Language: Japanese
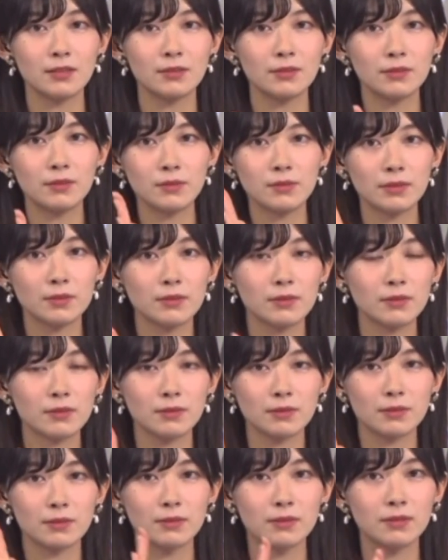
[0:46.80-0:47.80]
の
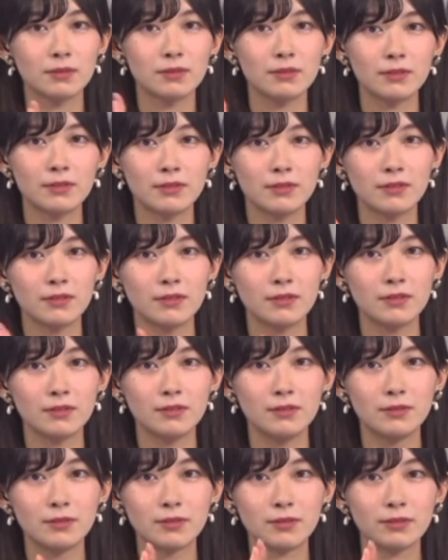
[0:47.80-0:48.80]
と「
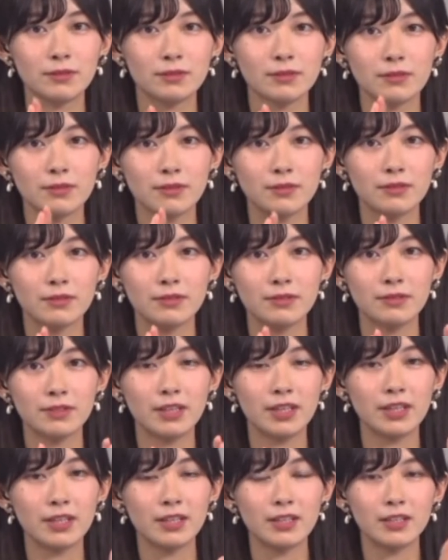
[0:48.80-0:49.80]
の」と「
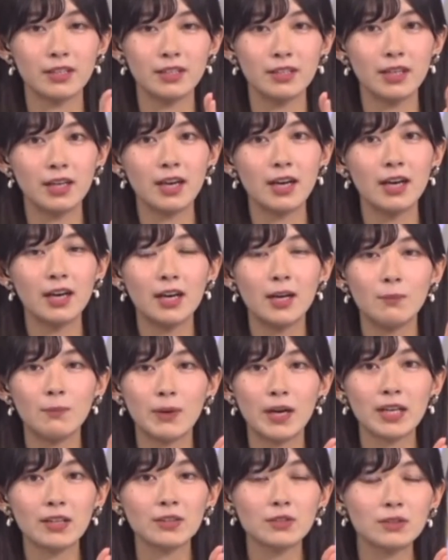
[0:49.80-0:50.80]
歯」あ
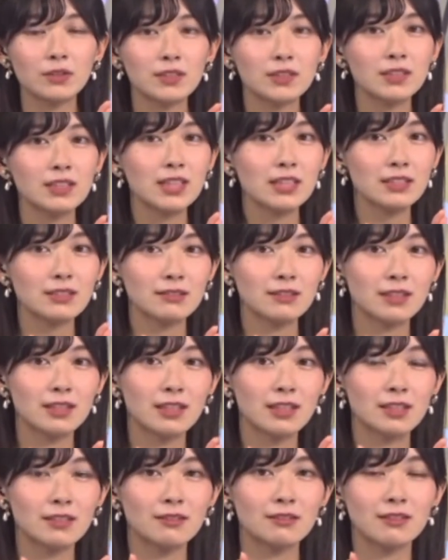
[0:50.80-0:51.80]
バックスラッシュで
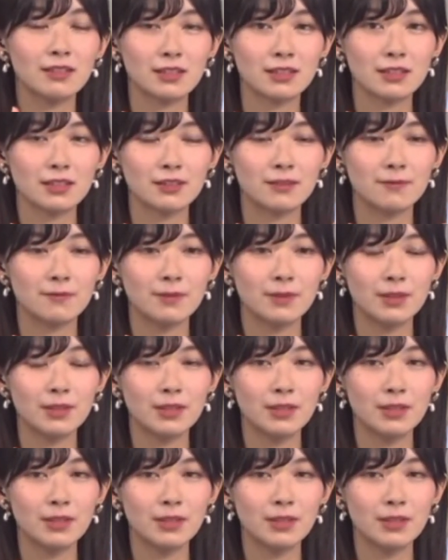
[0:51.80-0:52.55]
できるんですか